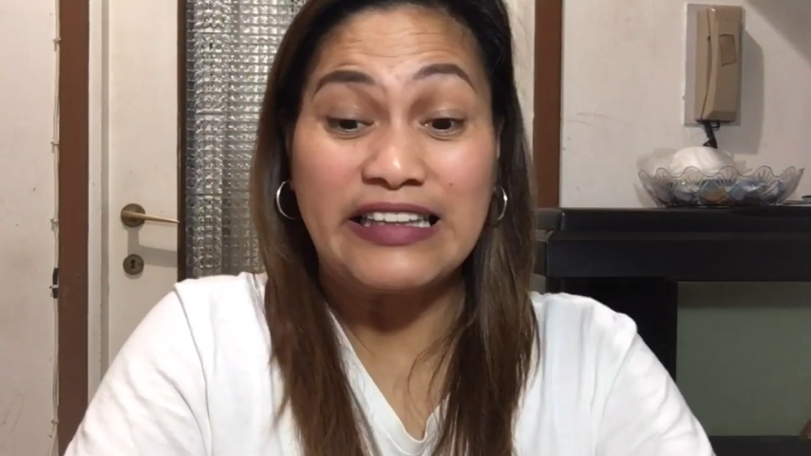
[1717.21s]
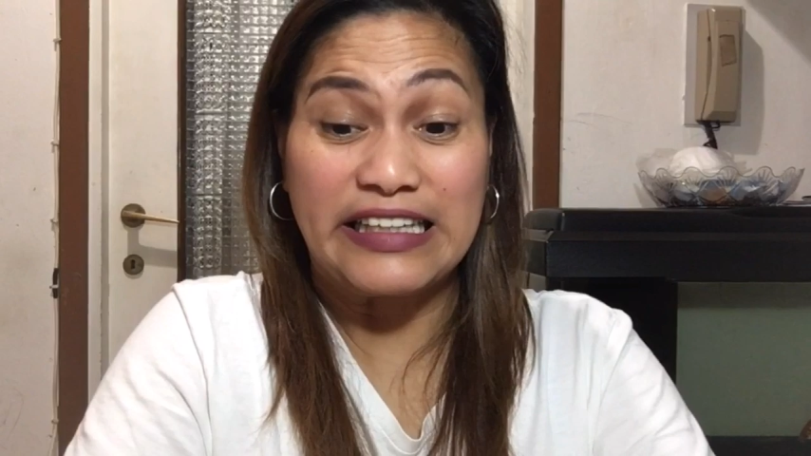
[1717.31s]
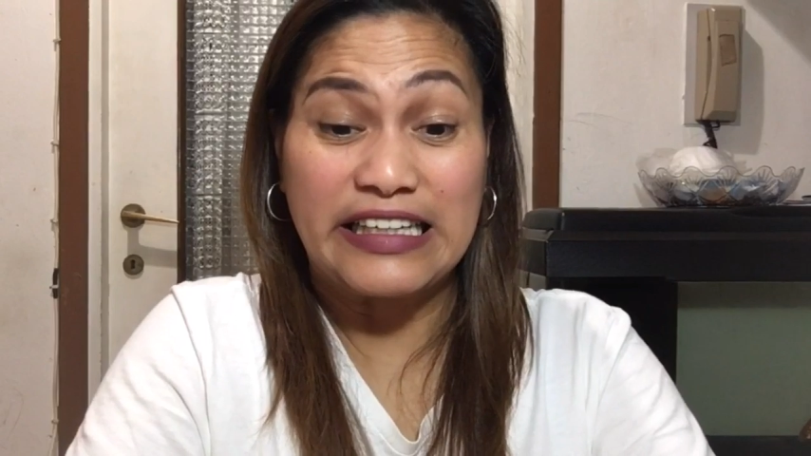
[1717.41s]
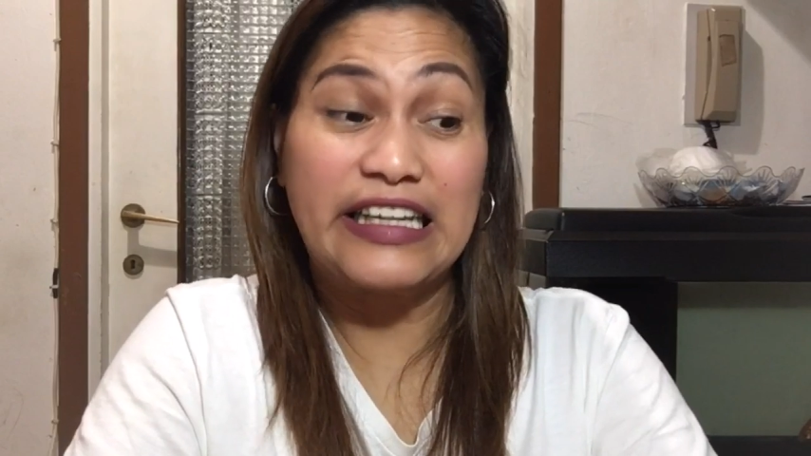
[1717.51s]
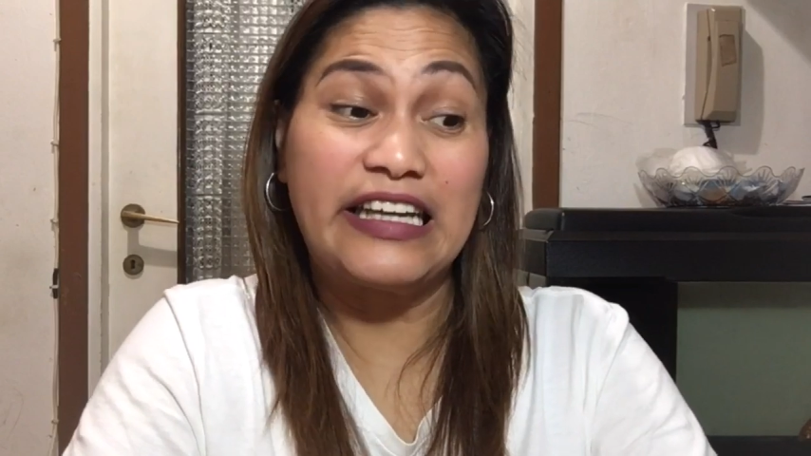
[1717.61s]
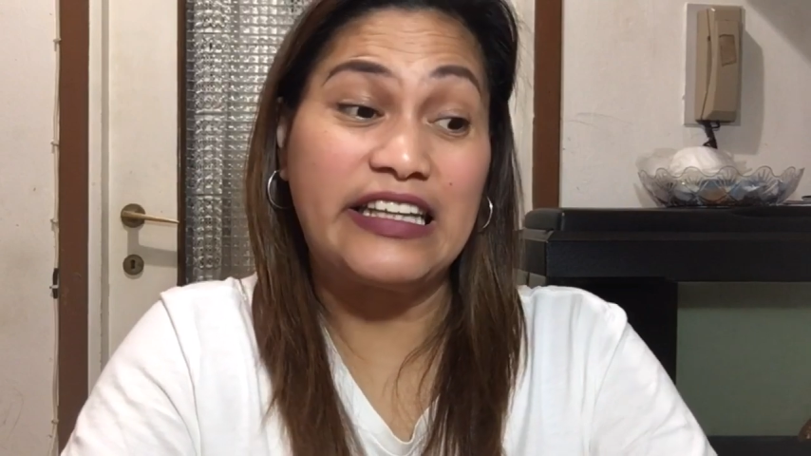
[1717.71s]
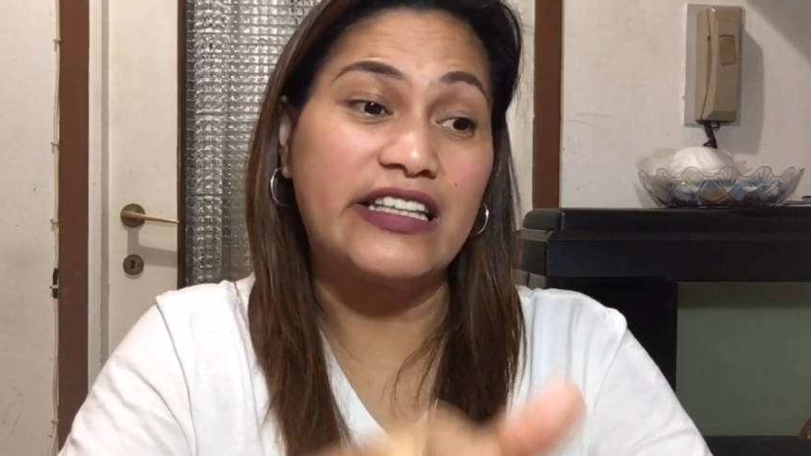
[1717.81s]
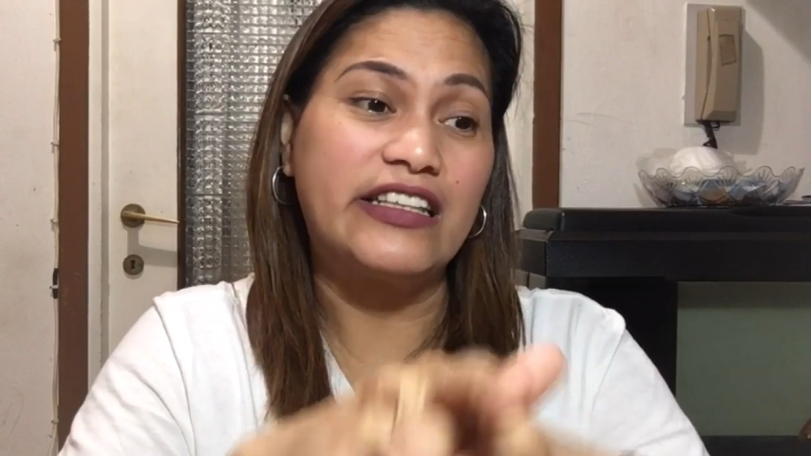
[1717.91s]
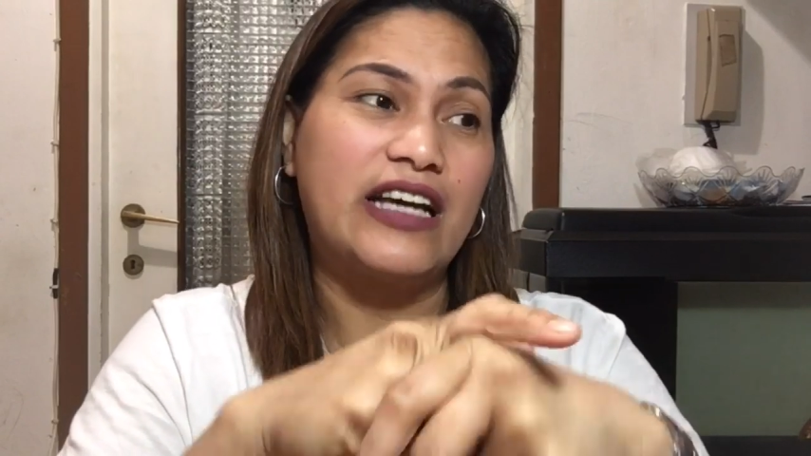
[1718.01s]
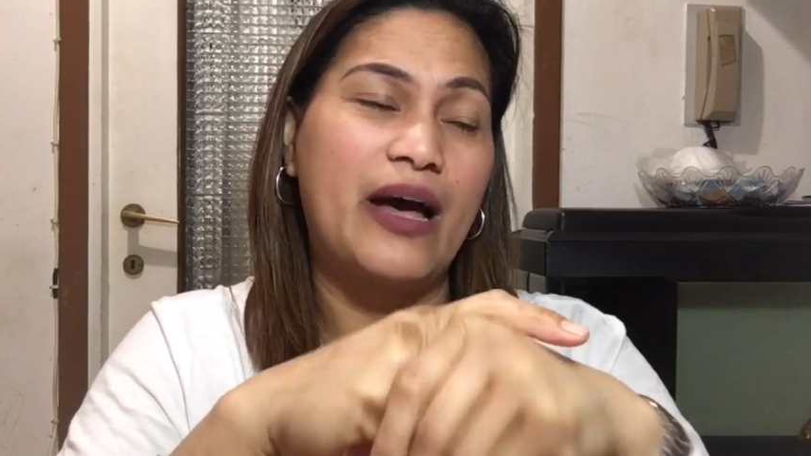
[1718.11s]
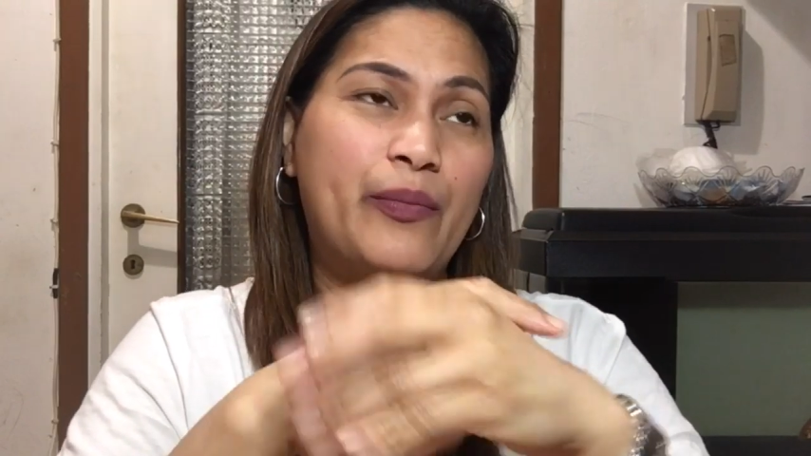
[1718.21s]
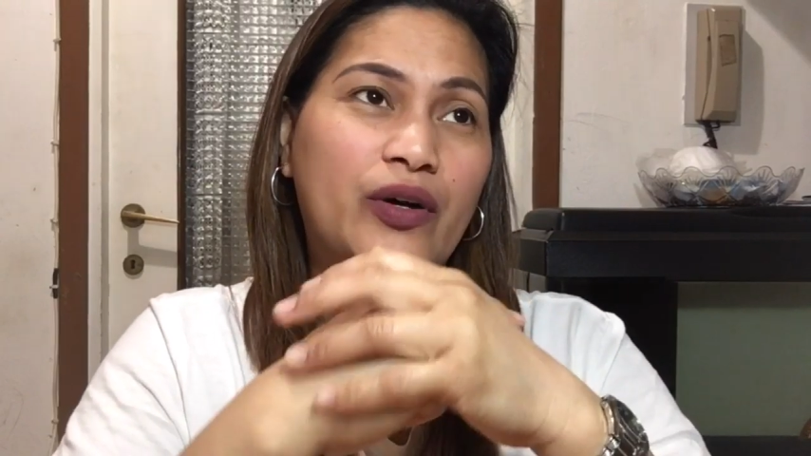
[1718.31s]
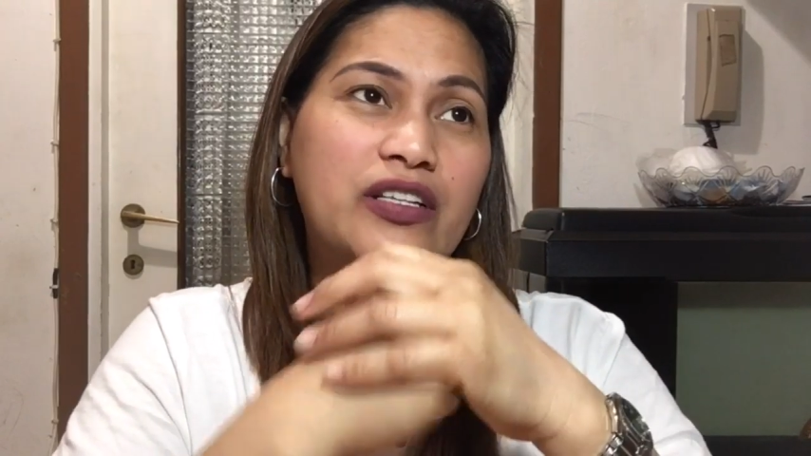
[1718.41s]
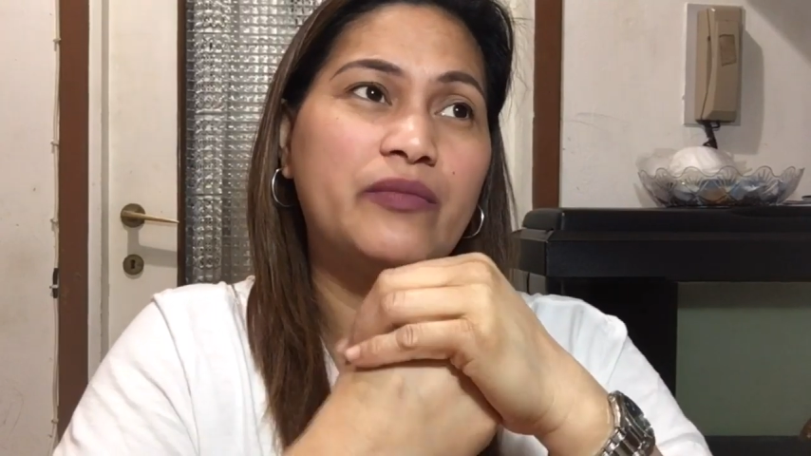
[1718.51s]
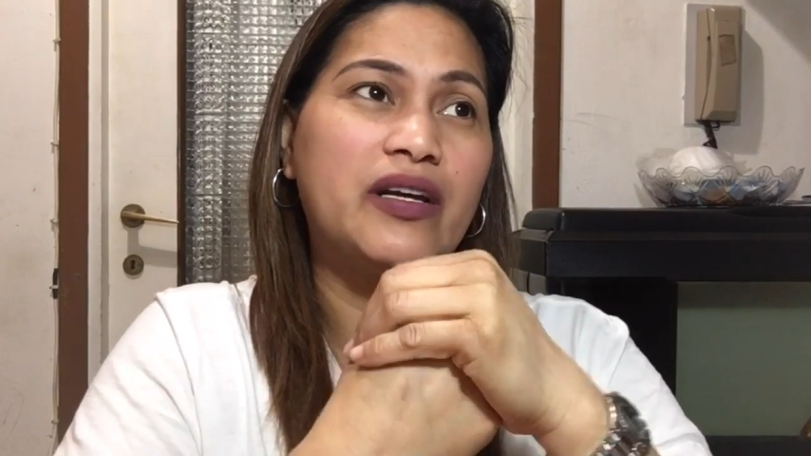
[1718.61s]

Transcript: Tingnan natin. Tapos,